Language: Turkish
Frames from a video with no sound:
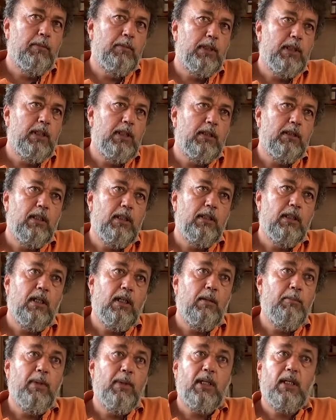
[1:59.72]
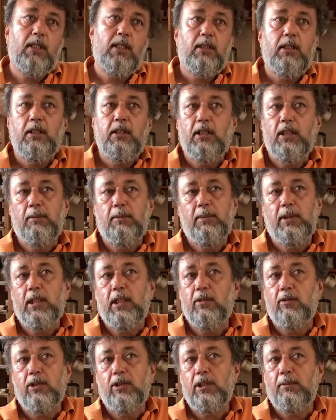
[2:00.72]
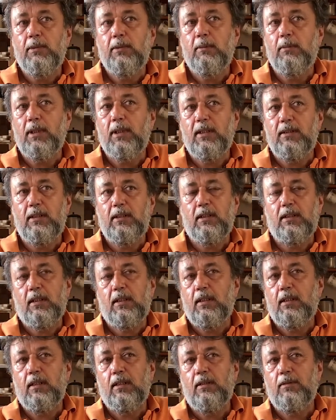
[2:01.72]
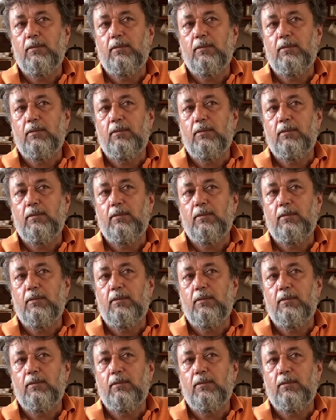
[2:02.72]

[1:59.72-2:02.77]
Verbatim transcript: kitle daha meraklıydı gibi geliyor. Şimdi birazcık daha